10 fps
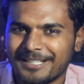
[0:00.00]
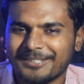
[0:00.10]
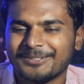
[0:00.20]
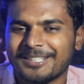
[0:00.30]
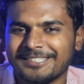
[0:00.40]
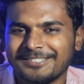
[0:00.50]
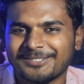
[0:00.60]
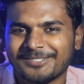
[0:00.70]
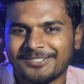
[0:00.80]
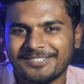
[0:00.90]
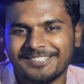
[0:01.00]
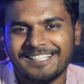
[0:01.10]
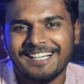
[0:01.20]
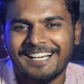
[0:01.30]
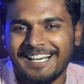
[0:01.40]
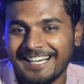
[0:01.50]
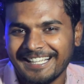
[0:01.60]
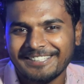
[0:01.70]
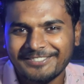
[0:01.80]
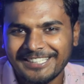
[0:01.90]
பாடக்கூடாதுன்னு சொன்னோம்
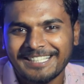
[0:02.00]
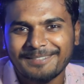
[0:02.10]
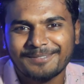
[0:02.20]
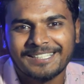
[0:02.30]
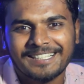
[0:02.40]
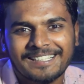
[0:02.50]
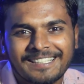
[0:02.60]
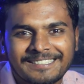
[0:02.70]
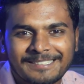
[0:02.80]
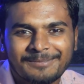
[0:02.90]
ஆனால் இவர் என்ன பண்ணிட்டார்னா